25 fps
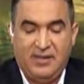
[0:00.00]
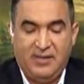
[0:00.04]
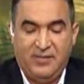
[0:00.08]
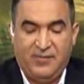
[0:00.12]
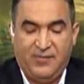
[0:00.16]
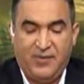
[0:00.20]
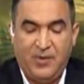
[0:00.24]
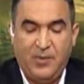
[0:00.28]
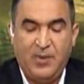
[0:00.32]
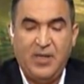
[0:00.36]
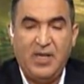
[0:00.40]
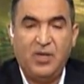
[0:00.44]

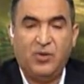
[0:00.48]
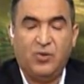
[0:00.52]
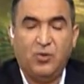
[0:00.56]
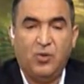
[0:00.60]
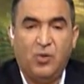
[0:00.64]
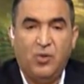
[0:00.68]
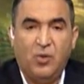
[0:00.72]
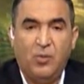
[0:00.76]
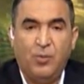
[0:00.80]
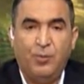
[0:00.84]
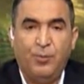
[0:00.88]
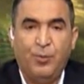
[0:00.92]
في
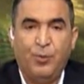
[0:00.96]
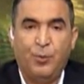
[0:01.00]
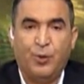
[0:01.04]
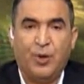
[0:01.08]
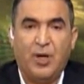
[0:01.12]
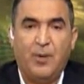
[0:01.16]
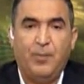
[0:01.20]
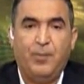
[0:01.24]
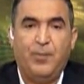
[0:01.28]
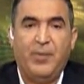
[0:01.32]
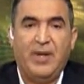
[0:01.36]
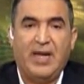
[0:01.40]
بيته
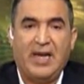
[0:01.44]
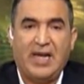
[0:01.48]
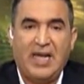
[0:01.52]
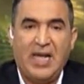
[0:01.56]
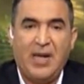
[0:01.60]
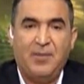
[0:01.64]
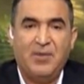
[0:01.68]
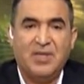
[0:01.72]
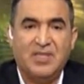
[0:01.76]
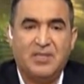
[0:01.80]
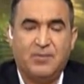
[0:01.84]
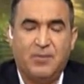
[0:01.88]
مربي
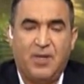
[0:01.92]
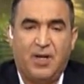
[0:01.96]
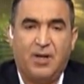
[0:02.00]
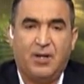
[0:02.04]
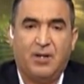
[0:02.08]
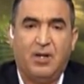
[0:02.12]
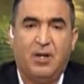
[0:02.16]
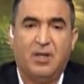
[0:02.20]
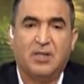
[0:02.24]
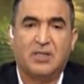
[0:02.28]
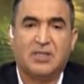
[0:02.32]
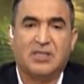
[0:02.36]
خمس
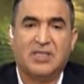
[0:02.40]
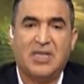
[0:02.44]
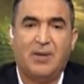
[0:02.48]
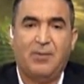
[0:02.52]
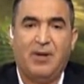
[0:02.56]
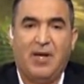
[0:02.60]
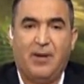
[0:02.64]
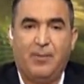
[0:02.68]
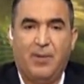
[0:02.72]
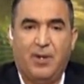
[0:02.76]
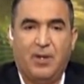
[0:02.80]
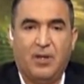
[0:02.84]
بقرات
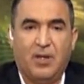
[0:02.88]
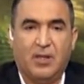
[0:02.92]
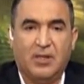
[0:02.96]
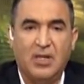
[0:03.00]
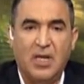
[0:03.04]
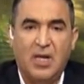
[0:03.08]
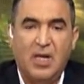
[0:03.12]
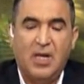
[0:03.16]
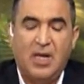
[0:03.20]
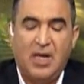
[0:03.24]
سبع بقرات